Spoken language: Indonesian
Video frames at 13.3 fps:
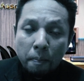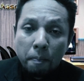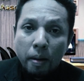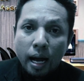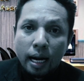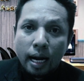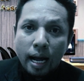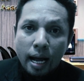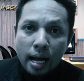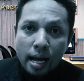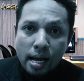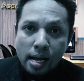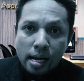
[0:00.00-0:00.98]

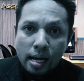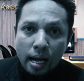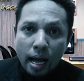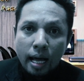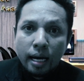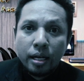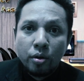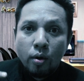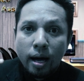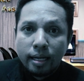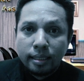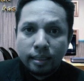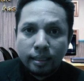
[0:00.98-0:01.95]
maka ahli
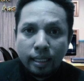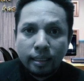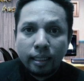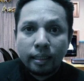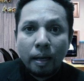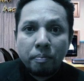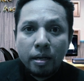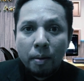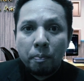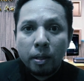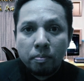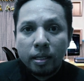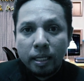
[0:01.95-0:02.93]
warisnya tetap
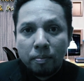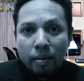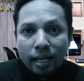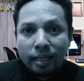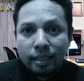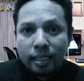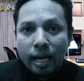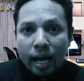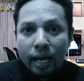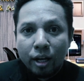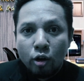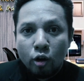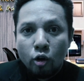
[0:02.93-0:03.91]
dapat menikmati
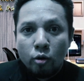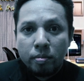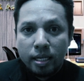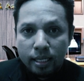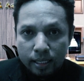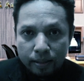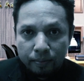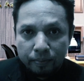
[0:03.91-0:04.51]
hak ekonomi.